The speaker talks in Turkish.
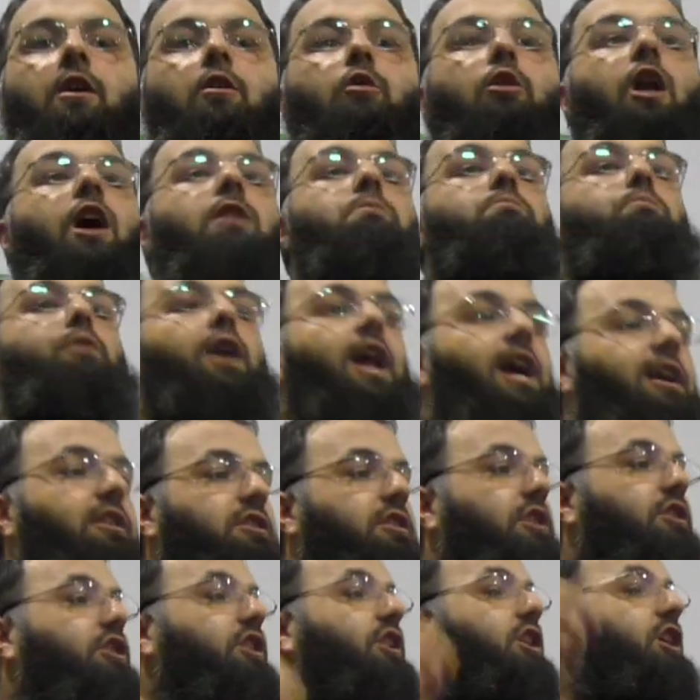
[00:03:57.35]
Lan
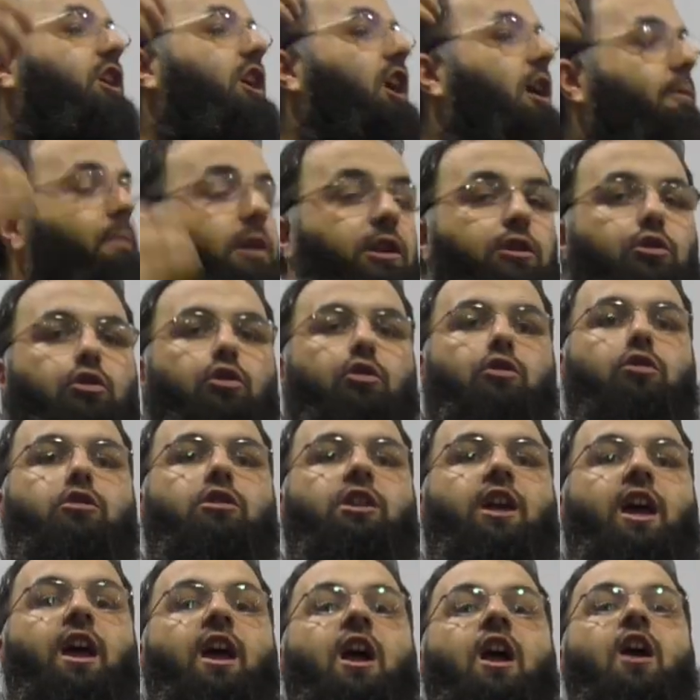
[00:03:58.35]
bırak dedi kıyamet
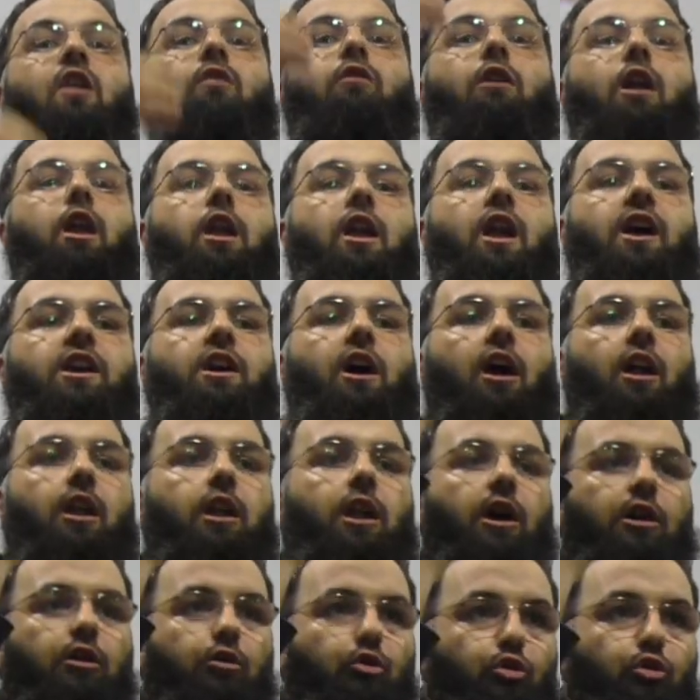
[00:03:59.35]
gününde vallahi Allah'ın